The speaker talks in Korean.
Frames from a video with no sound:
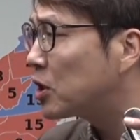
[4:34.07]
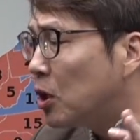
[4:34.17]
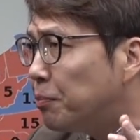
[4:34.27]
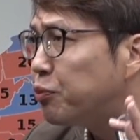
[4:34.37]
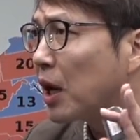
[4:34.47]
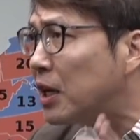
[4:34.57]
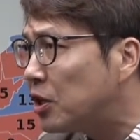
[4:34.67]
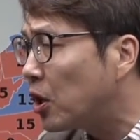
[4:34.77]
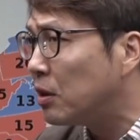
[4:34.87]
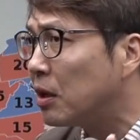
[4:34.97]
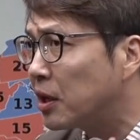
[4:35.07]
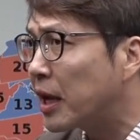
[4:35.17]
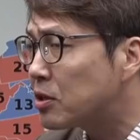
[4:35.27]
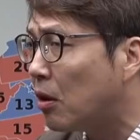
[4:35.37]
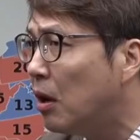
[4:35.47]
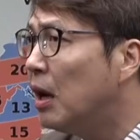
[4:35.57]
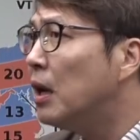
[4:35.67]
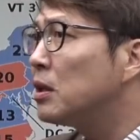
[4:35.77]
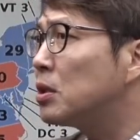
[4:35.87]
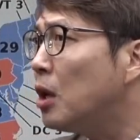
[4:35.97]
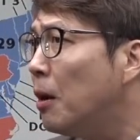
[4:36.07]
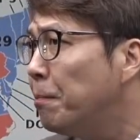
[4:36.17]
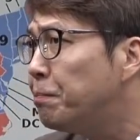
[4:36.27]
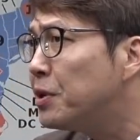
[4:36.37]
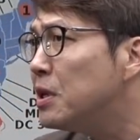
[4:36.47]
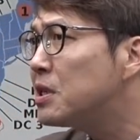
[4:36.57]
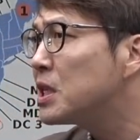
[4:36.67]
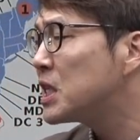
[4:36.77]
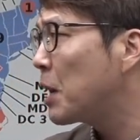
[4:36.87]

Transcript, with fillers: 트럼프와 클린턴을. 그렇게 해서 트럼프를 찍은